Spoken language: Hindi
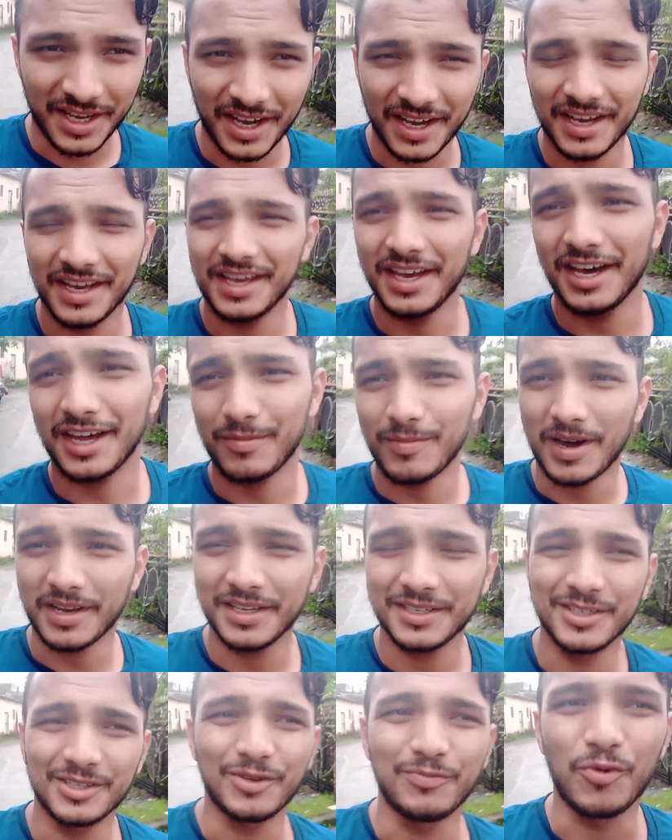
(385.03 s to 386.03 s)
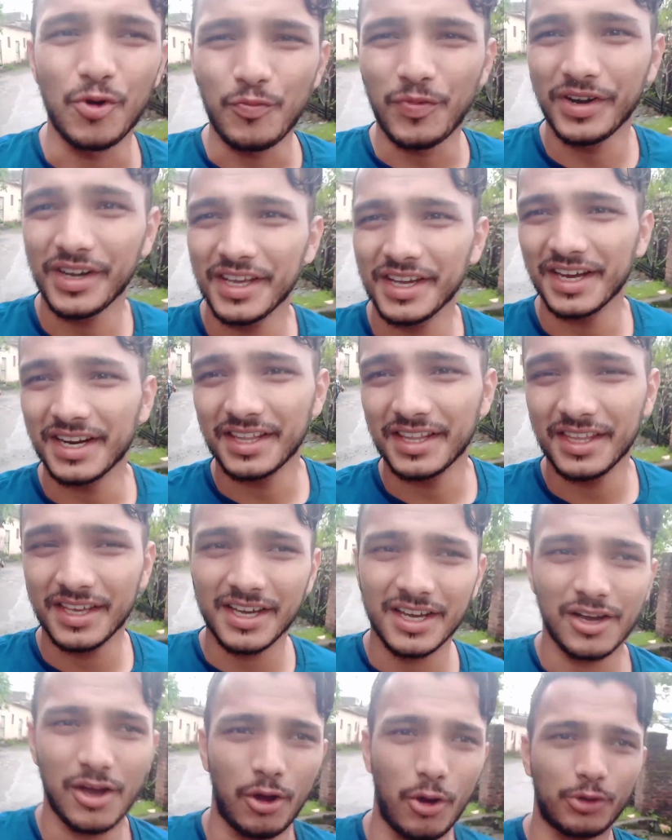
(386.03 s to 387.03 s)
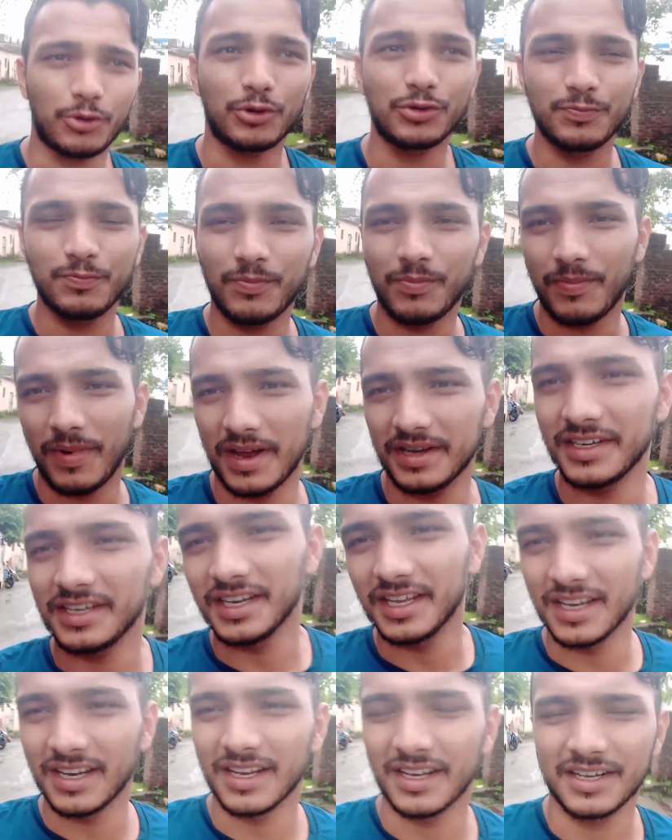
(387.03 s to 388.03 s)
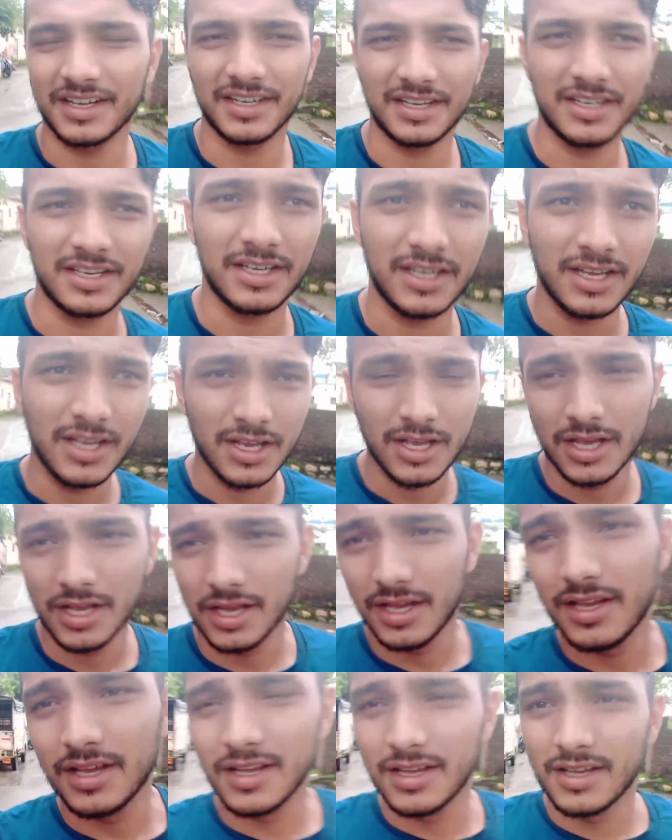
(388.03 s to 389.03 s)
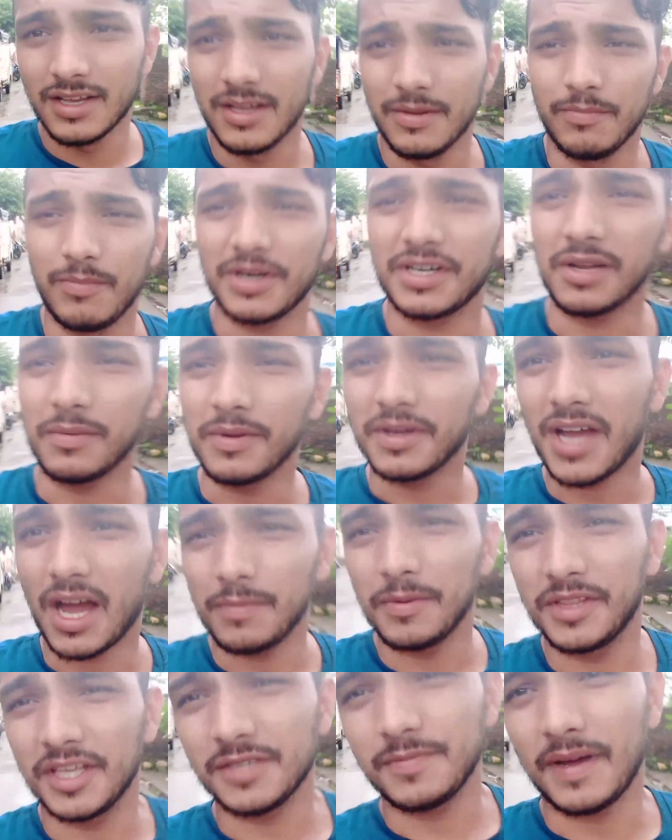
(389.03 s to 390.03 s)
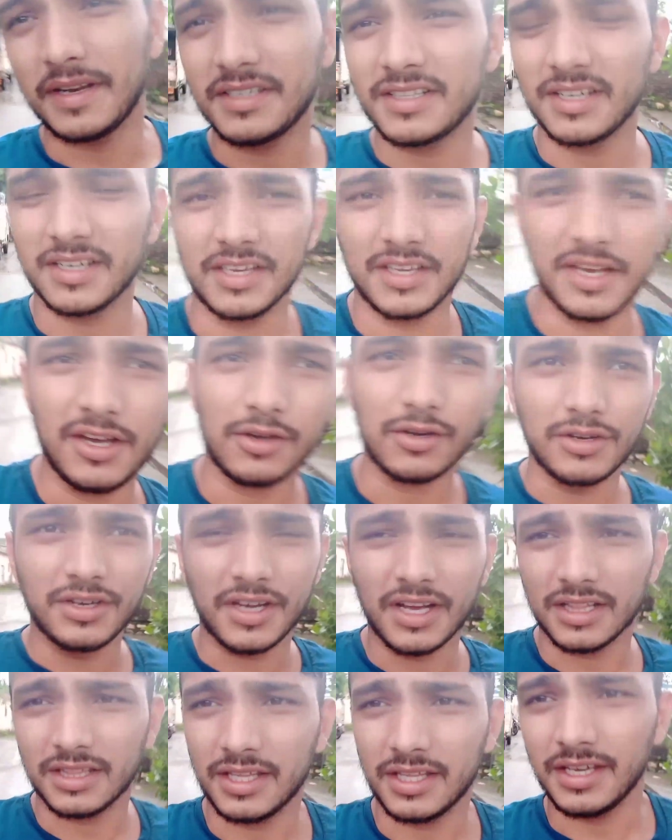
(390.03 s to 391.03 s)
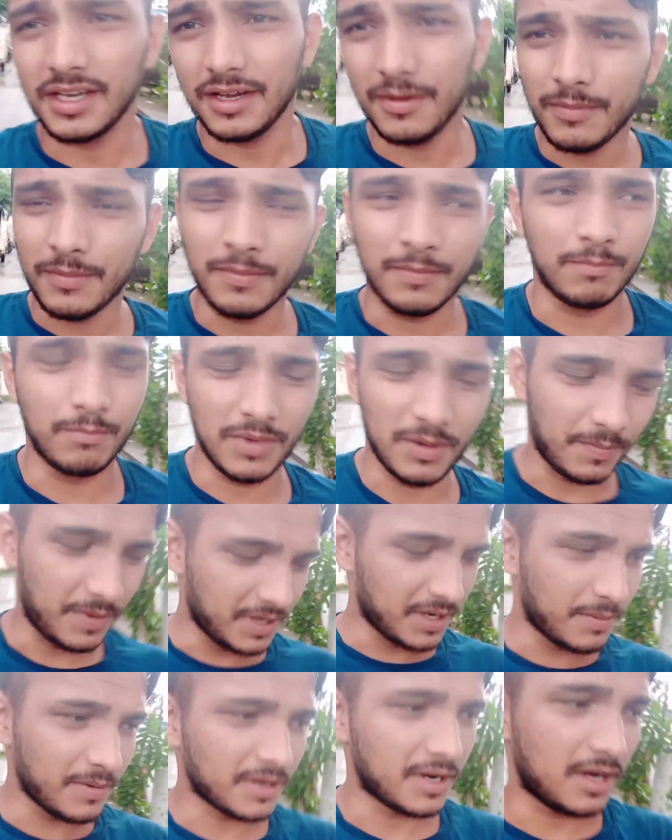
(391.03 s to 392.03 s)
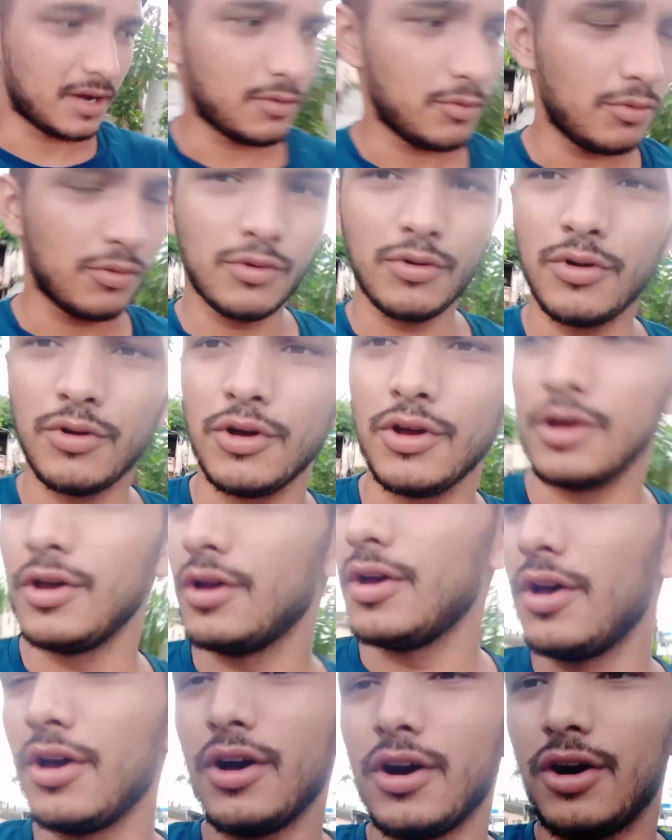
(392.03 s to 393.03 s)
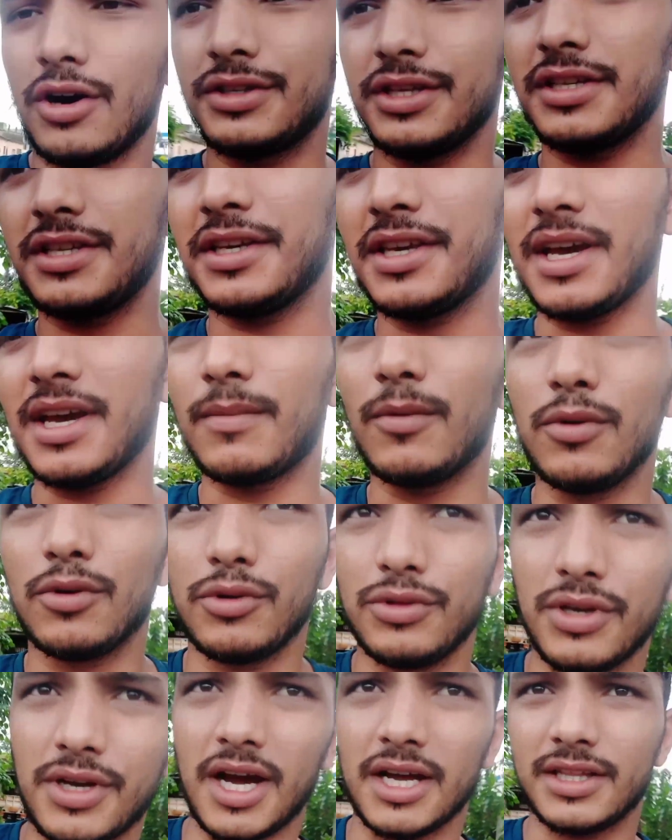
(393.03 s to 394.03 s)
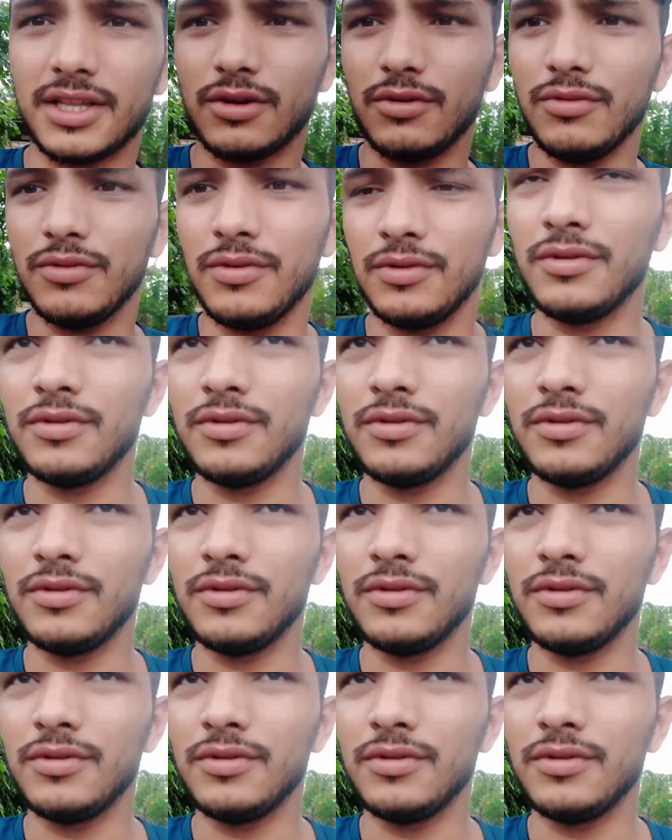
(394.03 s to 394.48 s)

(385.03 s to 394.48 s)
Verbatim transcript: ही कहें यार बारिश ने तो पोपट ही कर दिया और उस पानी ने लग बट अभी काफ़ी तेज़ बारिश लगी है और निकलते हैं मैं भीग भी रहा हूँ और जैसे कि आप लोगों को दिखाता हूँ